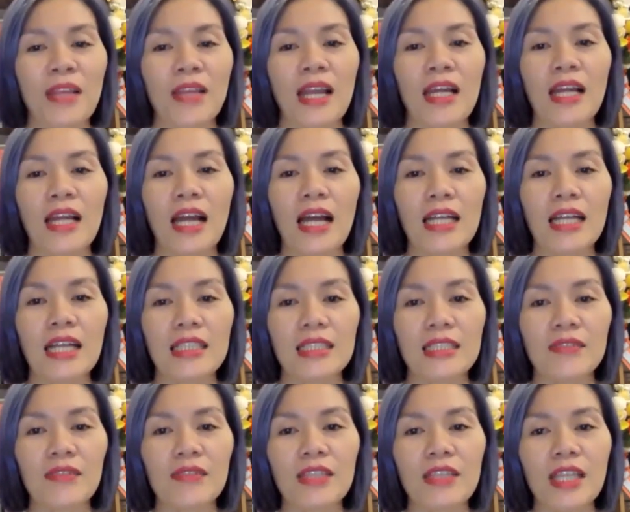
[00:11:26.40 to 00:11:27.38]
À,
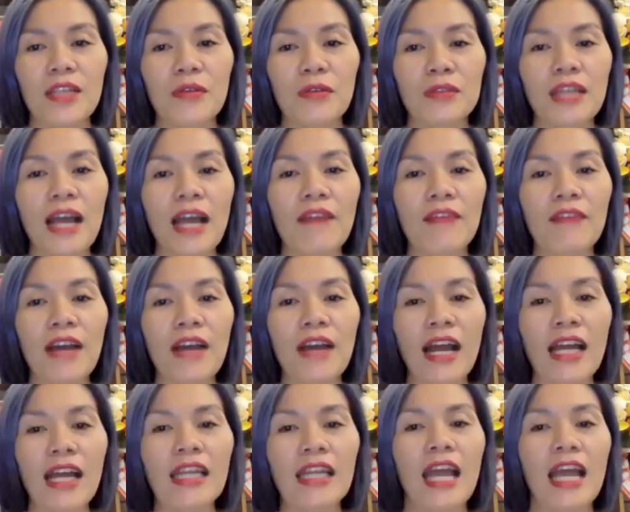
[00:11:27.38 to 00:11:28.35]
chính vì thế chúng ta
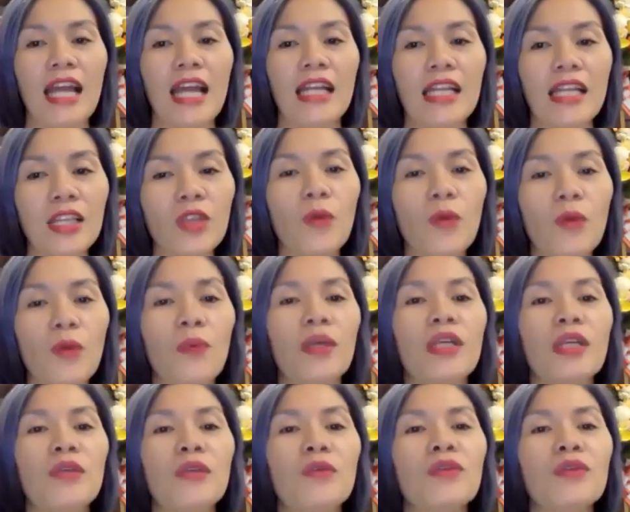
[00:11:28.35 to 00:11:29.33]
phải liên tục hình
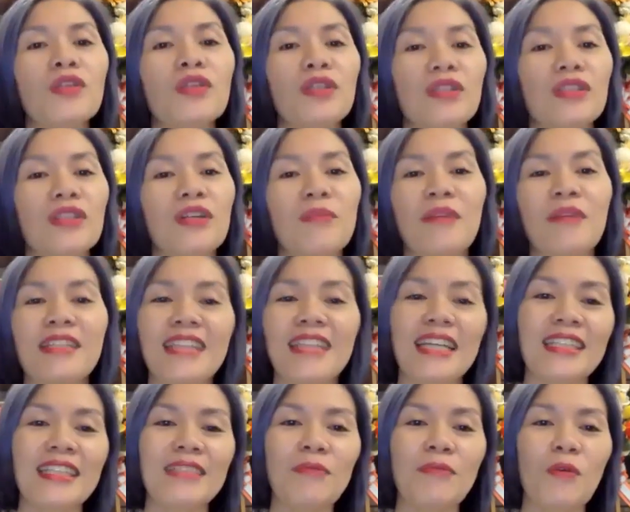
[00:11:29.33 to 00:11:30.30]
dung tưởng tượng bức
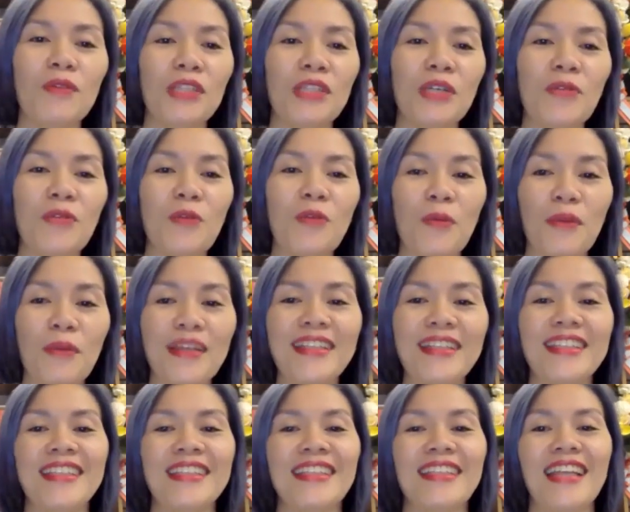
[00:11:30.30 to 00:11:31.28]
tranh mục tiêu của mình.
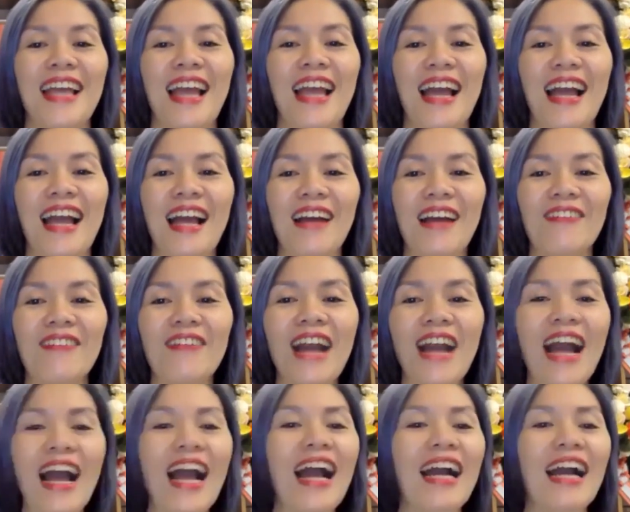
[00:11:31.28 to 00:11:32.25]
À,
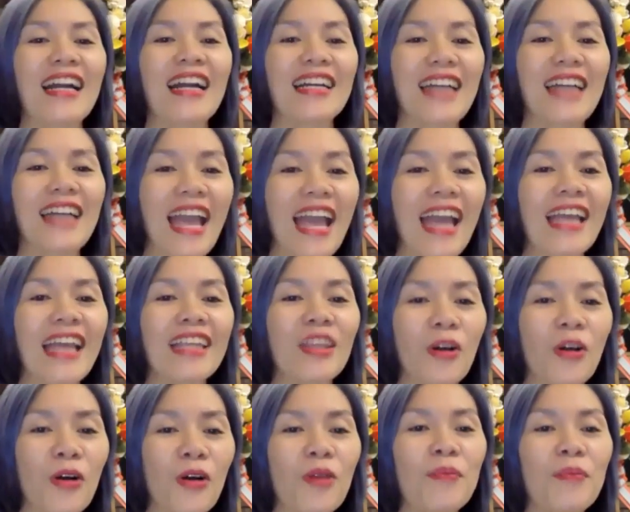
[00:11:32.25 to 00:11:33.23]
và nghe
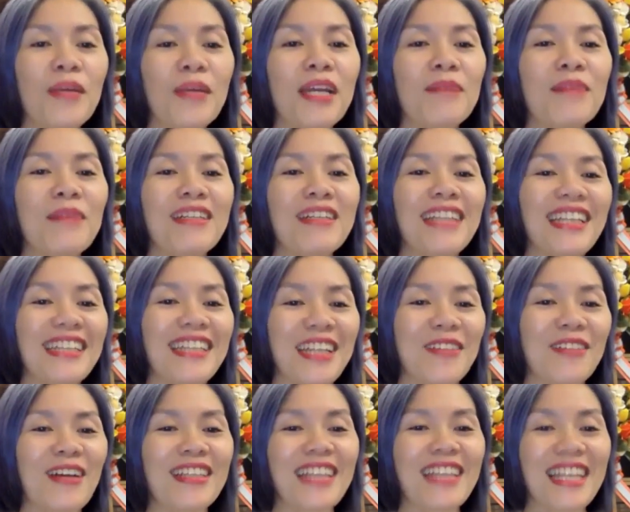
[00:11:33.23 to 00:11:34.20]
thôi miên bức tranh kết
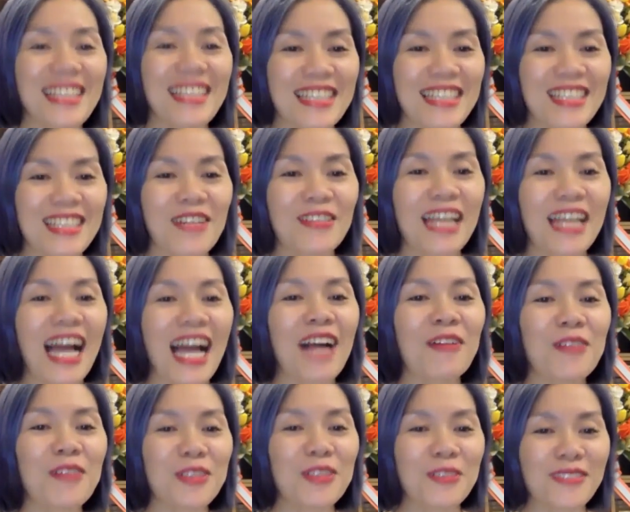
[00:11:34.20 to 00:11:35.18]
quả tài chính sáu tháng
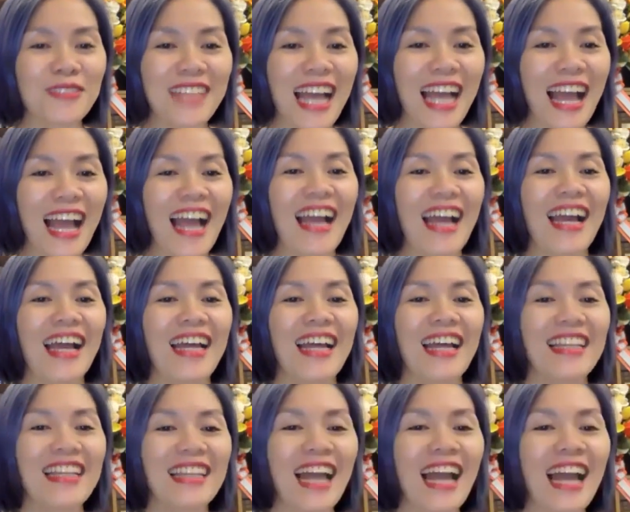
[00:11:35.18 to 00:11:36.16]
của chúng ta
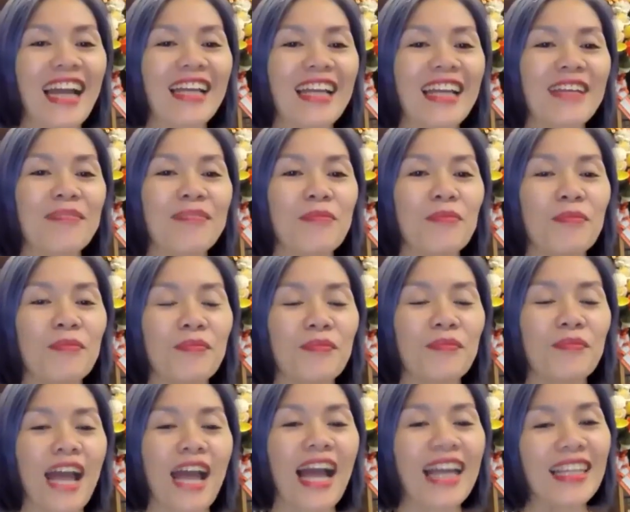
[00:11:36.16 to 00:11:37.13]
tại
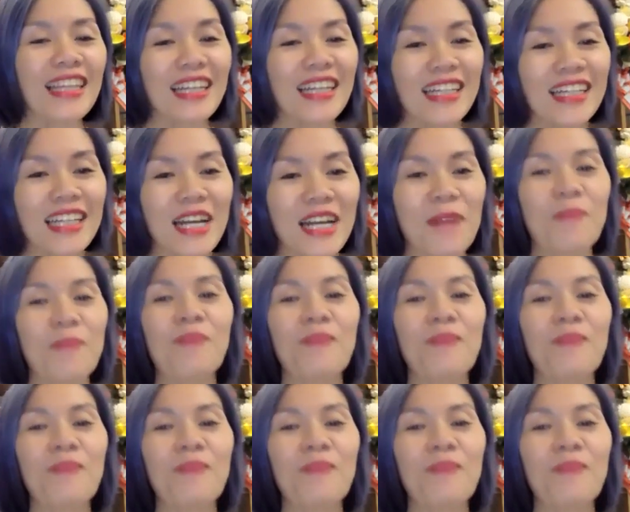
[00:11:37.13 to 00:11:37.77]
hai thời điểm: